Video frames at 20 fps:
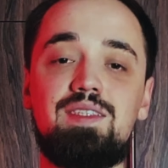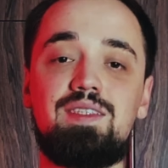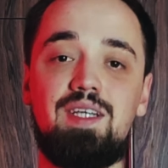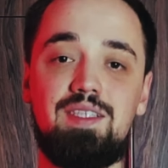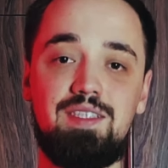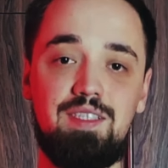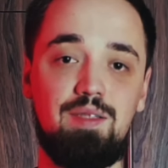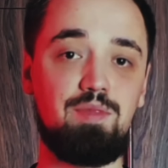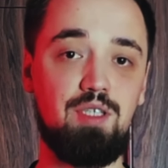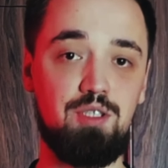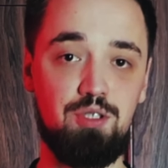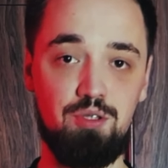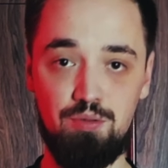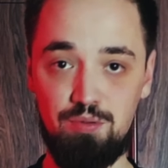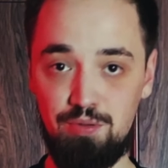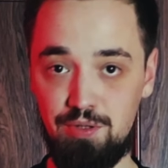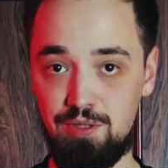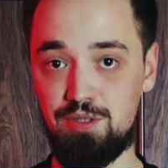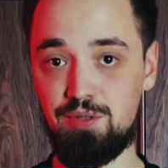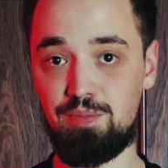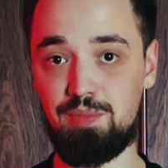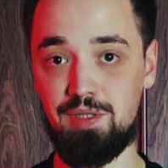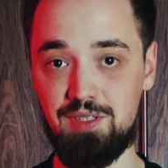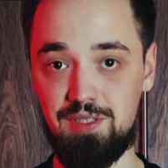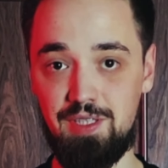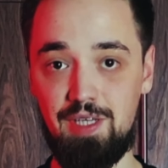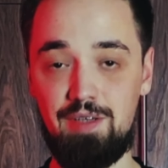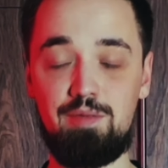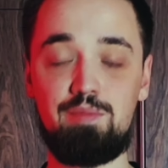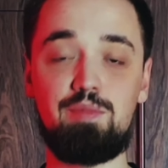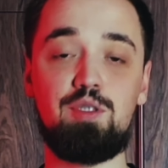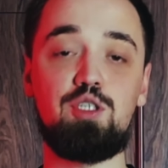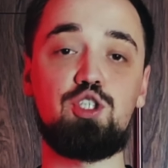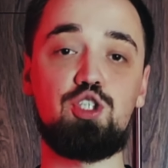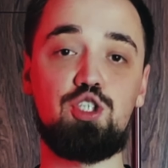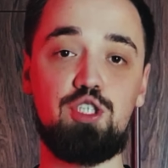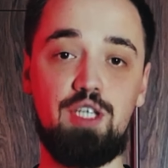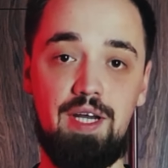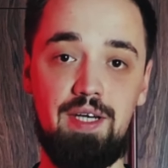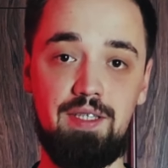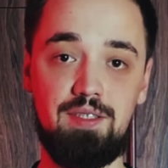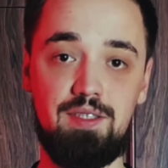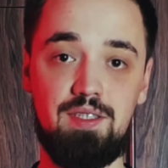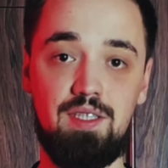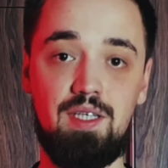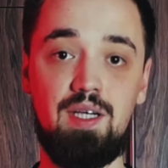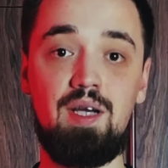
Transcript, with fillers: Затем нашу курицу поставим жариться.